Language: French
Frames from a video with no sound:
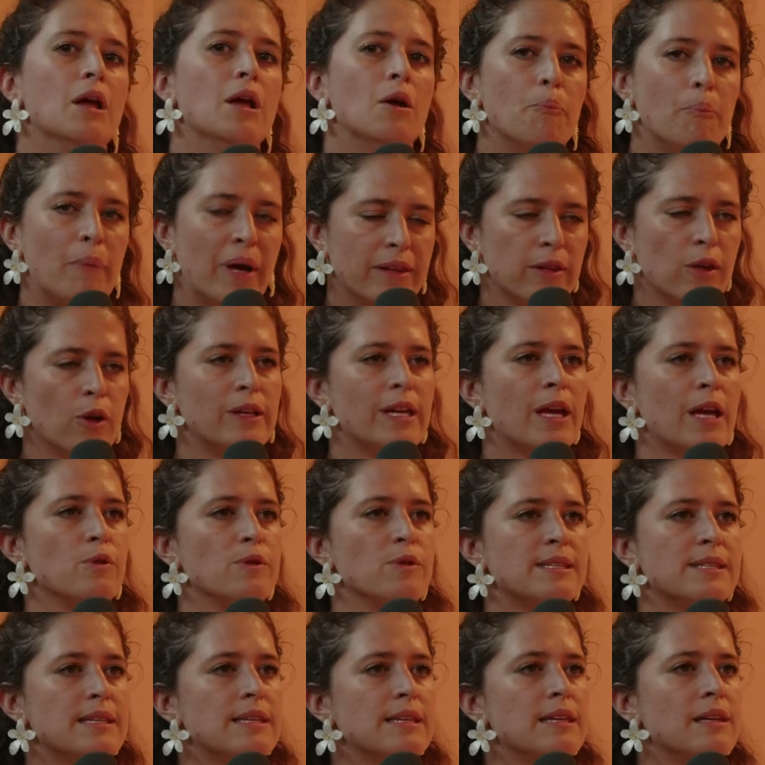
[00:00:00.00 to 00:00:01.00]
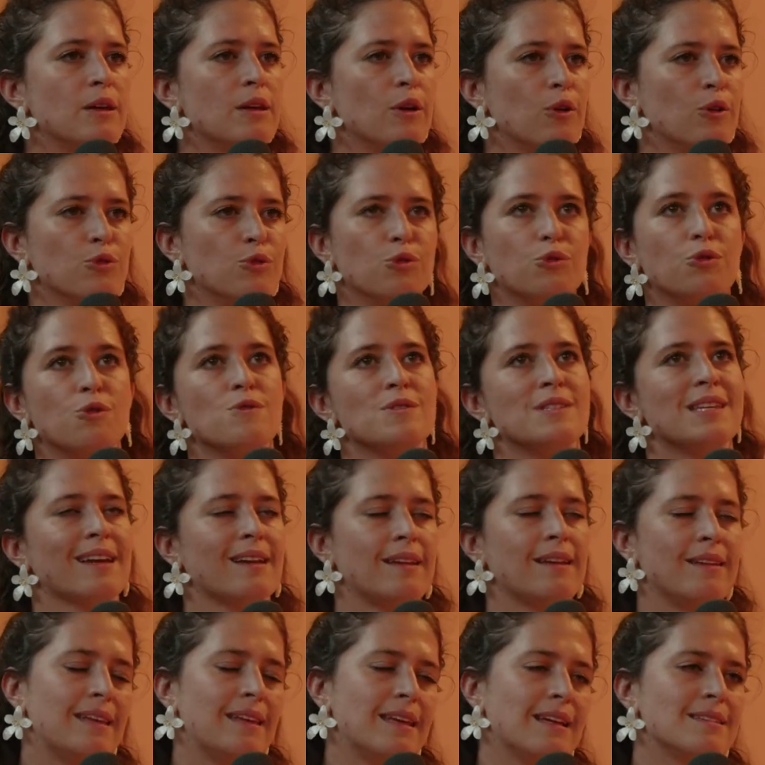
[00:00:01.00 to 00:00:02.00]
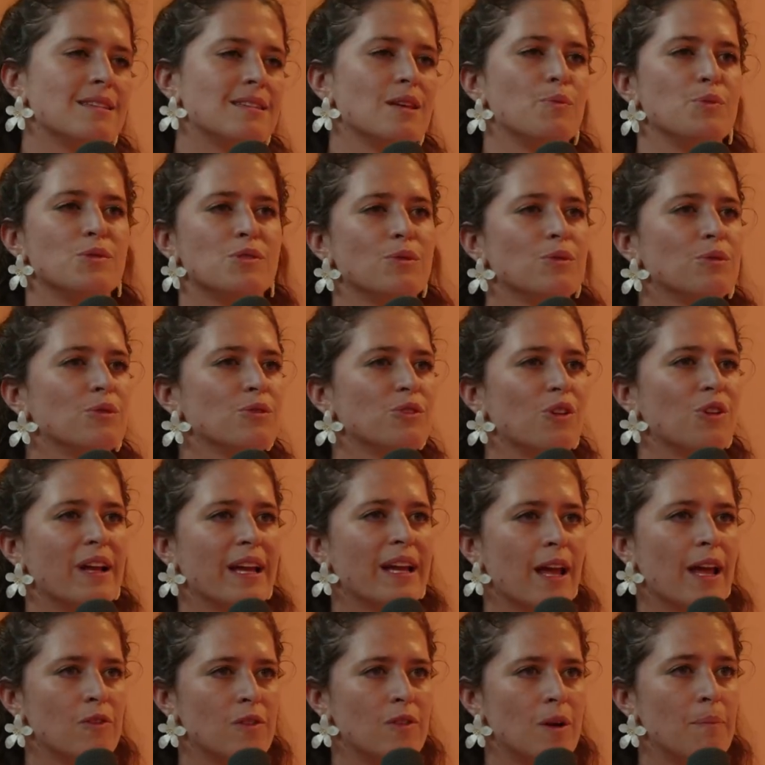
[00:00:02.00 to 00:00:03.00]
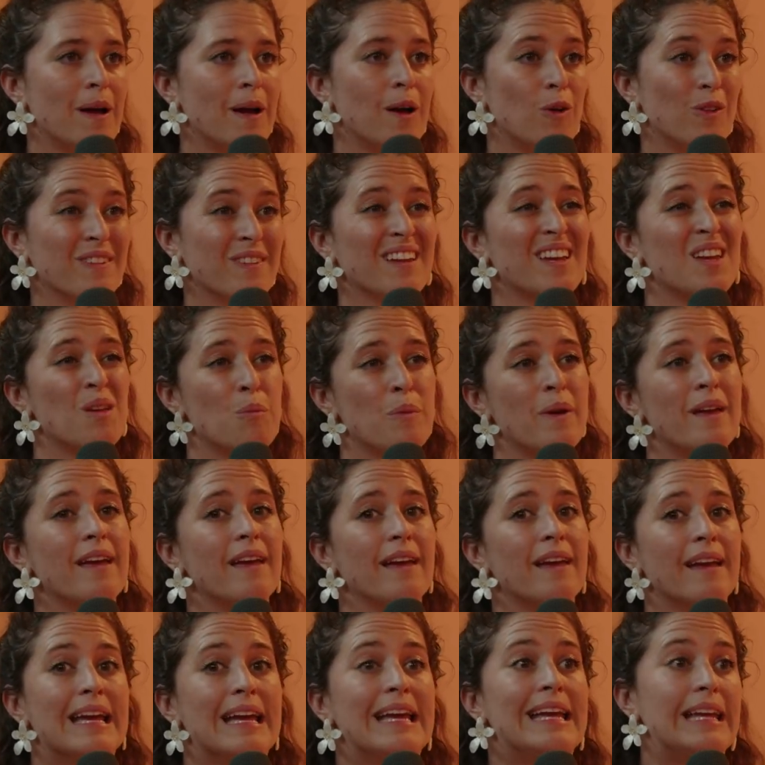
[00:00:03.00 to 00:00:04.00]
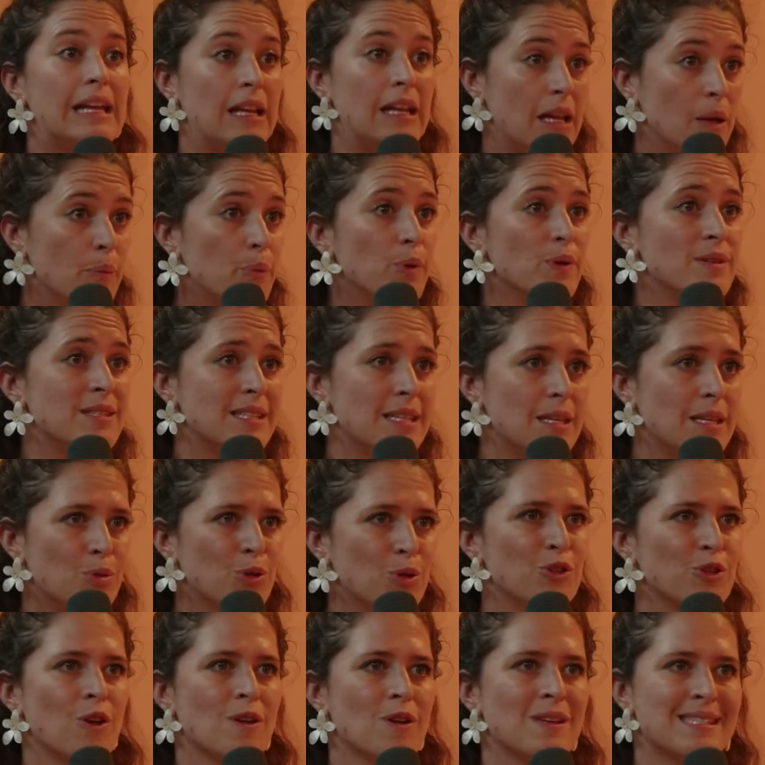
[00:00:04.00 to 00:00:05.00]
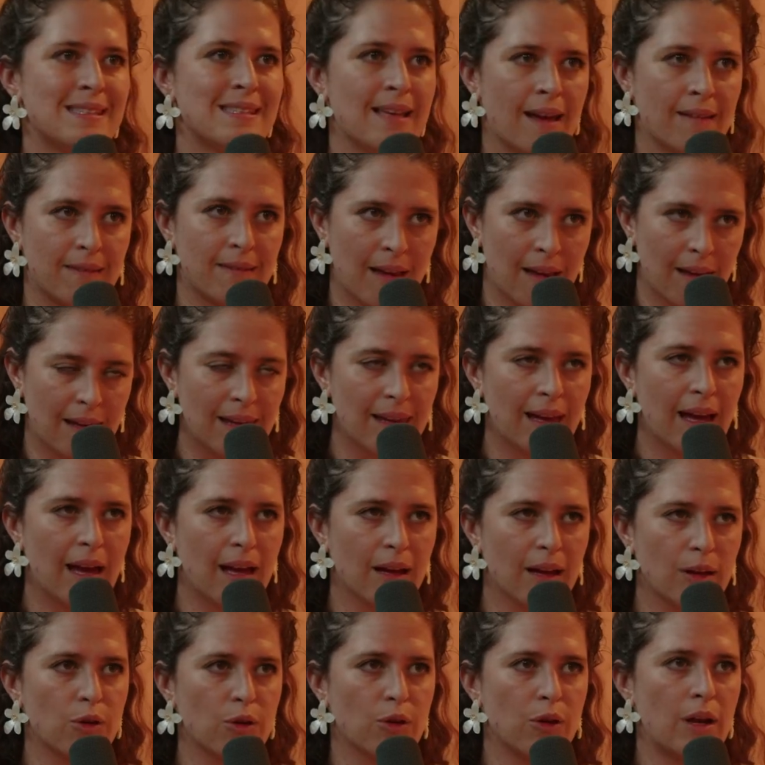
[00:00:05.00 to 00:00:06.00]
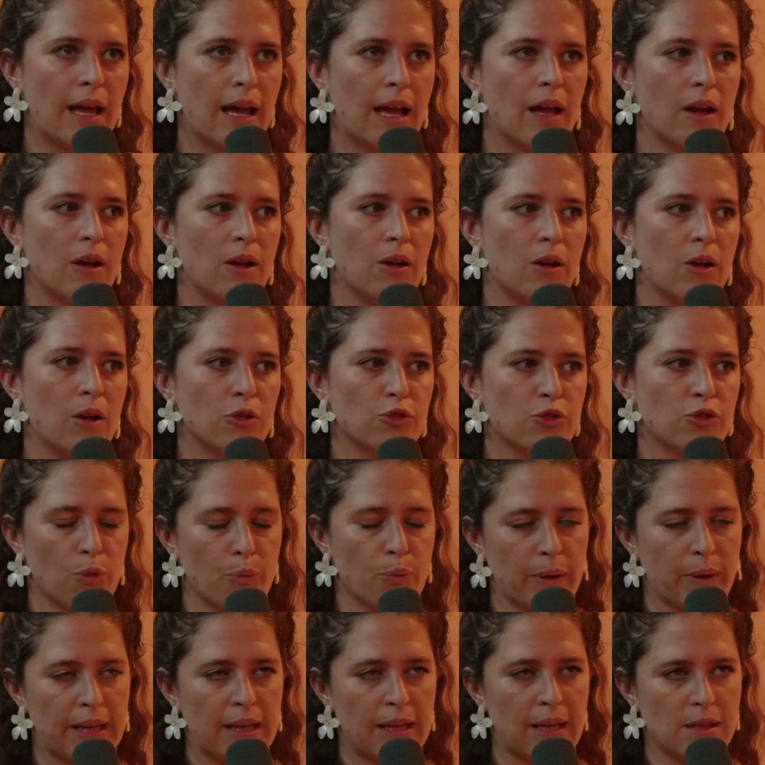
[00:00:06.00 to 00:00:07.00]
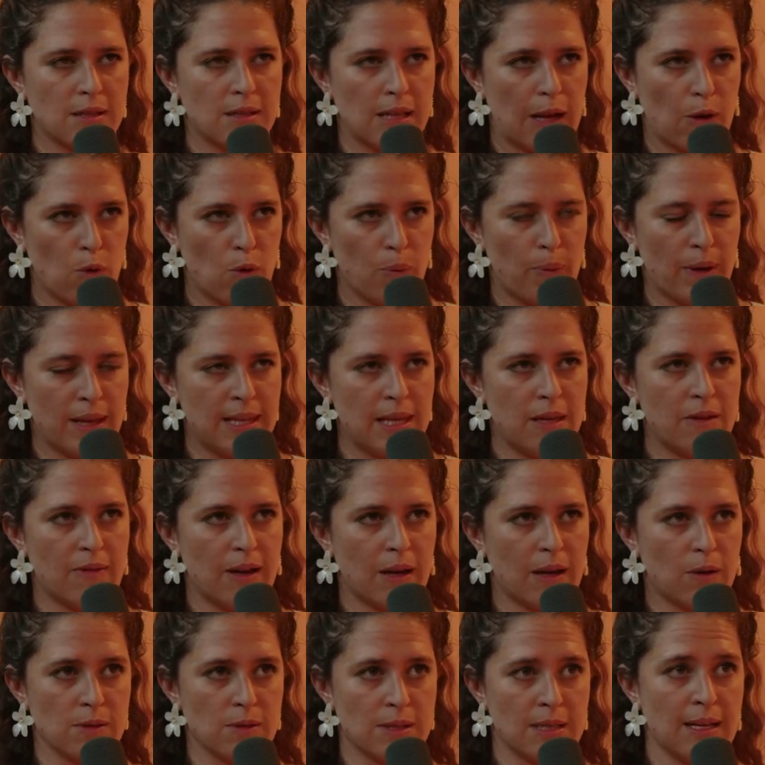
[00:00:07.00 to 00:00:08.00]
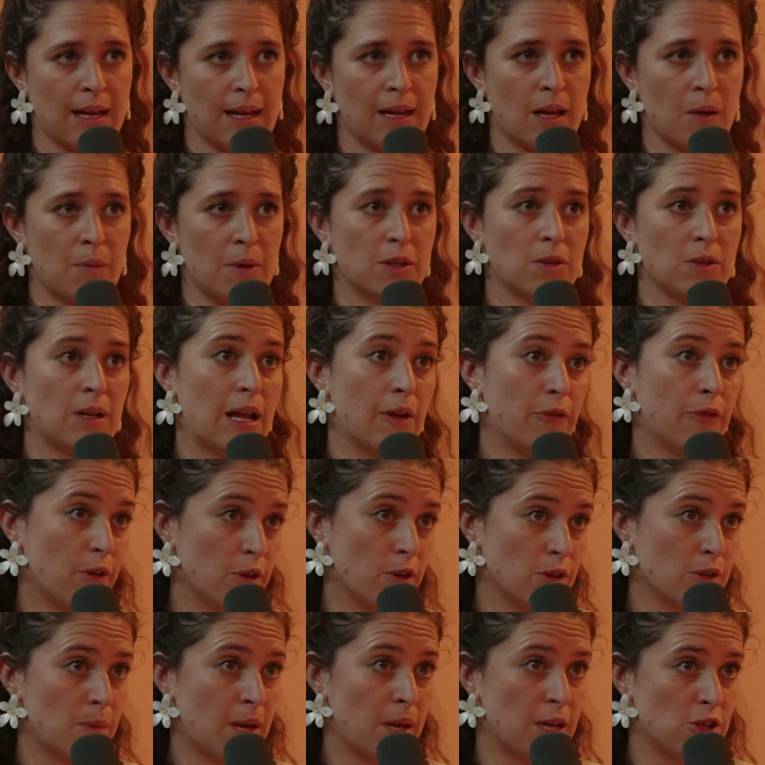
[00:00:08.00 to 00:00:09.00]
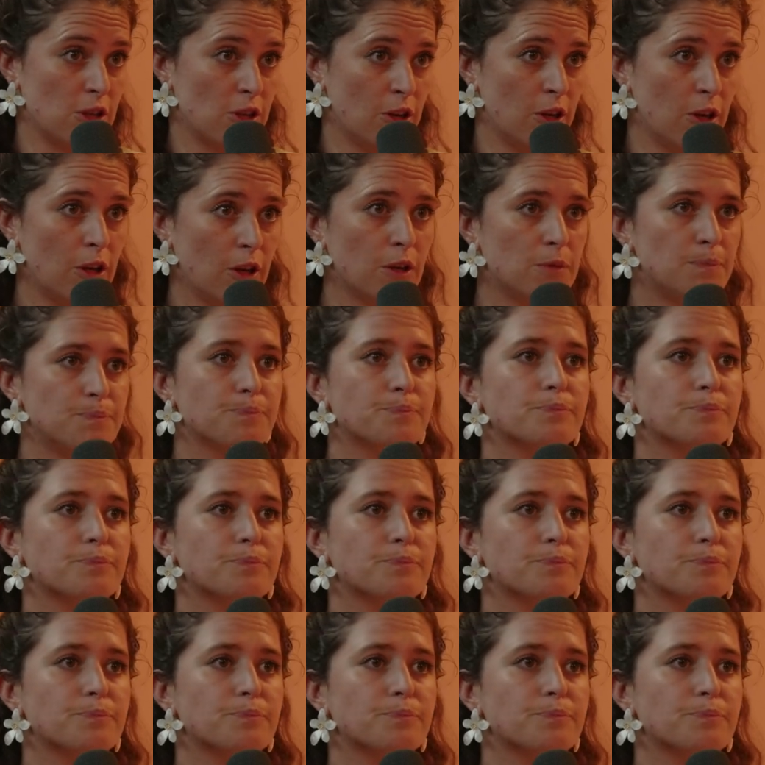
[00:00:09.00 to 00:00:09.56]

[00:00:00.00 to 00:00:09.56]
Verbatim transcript: Maintenant, il y a aussi toute une série d'exceptions dans laquelle on ne va pas rentrer, mais il est possible que dans certains cas que l'entreprise, la compagnie va considérer comme étant de la force majeure,